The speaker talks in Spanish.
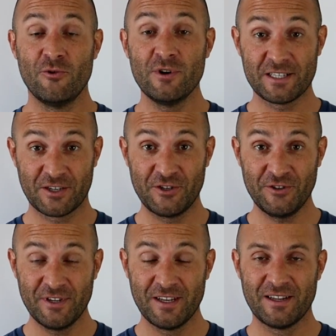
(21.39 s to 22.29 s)
una
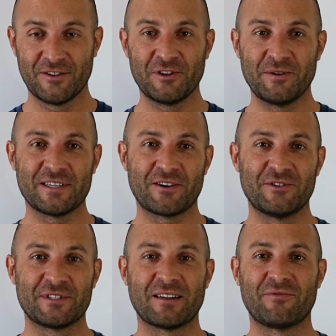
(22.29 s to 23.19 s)
sección donde vas a
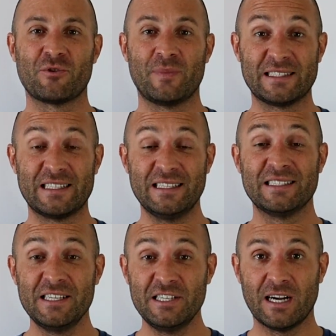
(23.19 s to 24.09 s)
conocer de forma
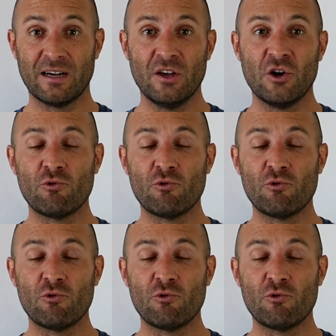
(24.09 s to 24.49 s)
sencilla